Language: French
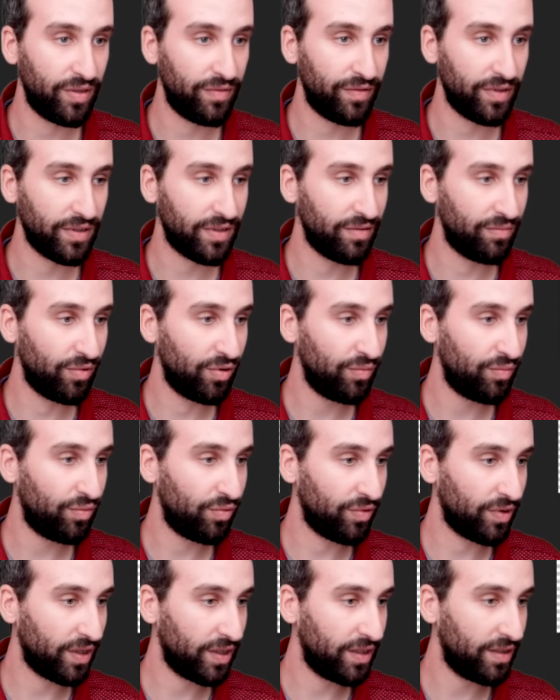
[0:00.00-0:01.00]
effectivement, on
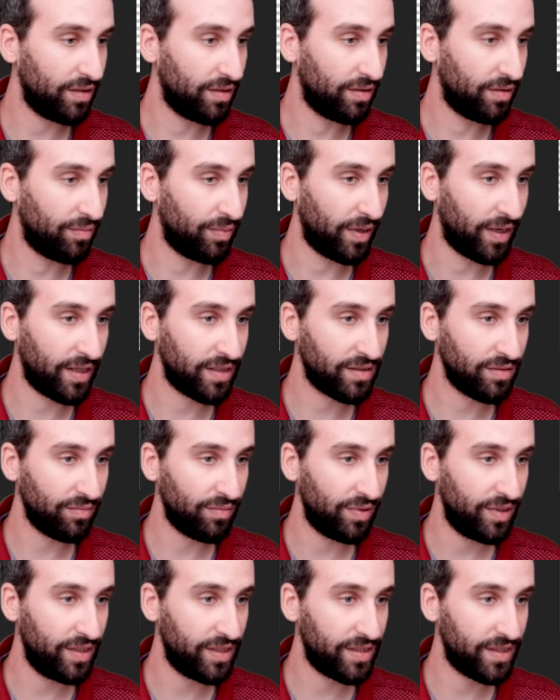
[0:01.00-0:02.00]
pourrait euh, par
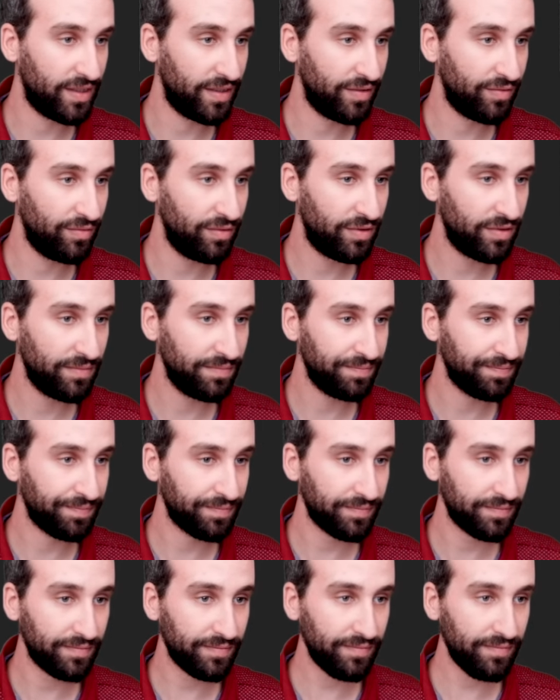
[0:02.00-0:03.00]
exemple laisser les gouttes.
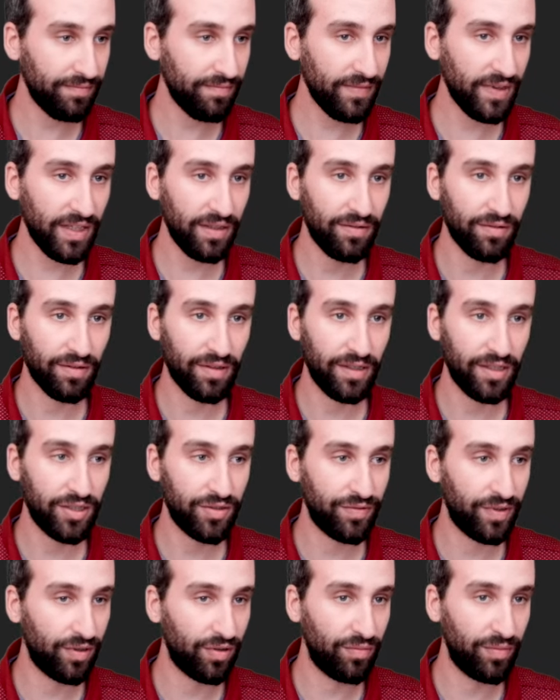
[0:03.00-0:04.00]
Donc là,
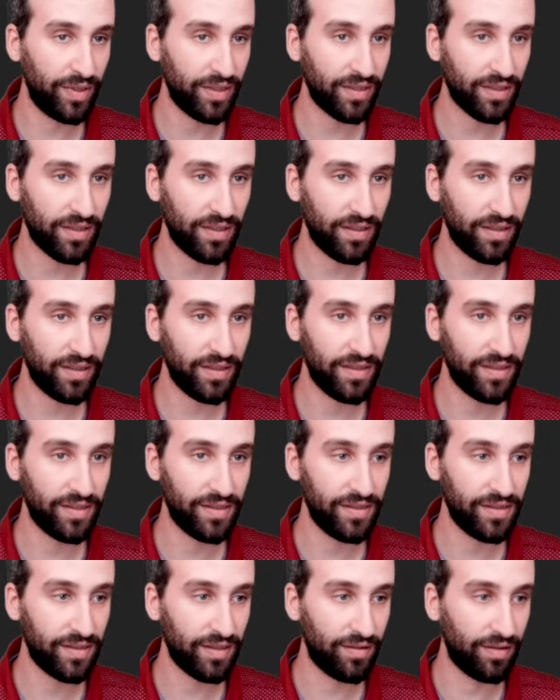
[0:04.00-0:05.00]
je vais le remettre
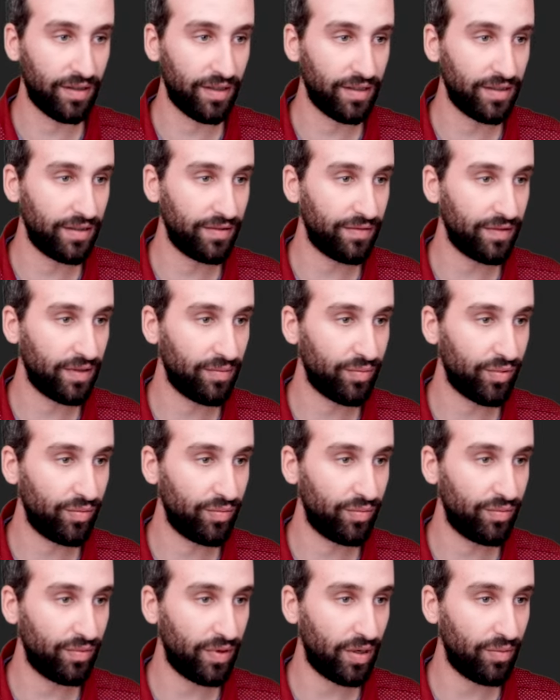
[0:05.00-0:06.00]
ici, ça aura un effet un peu,
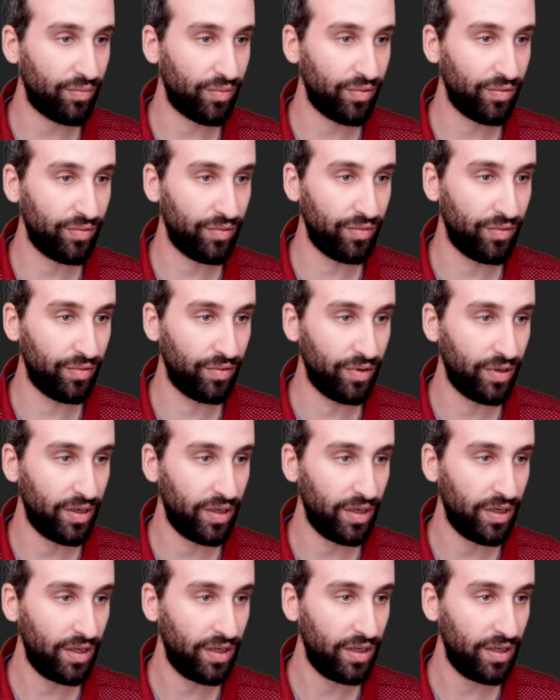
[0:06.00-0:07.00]
un peu,
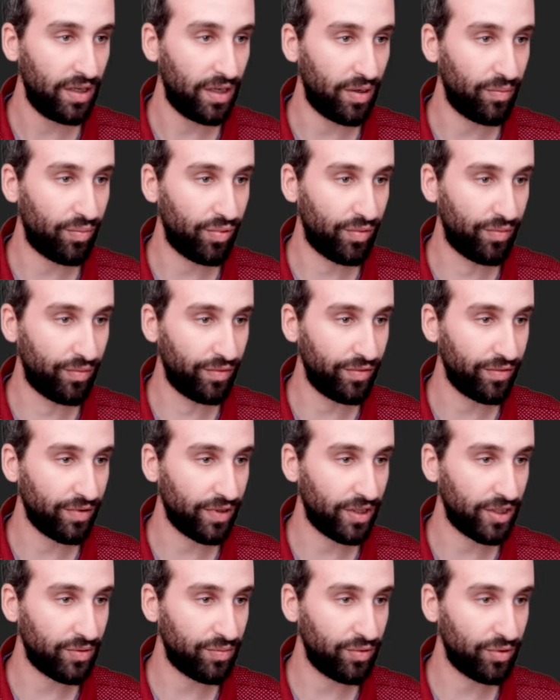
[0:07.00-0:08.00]
un peu mieux.
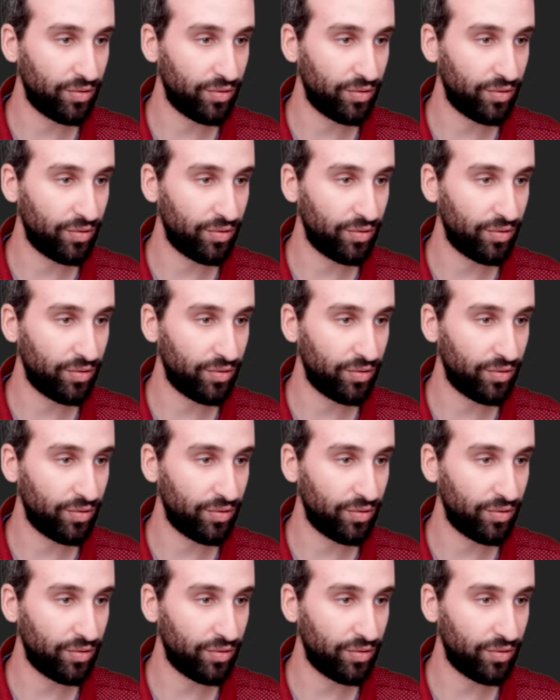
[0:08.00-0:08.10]
Donc là, je peux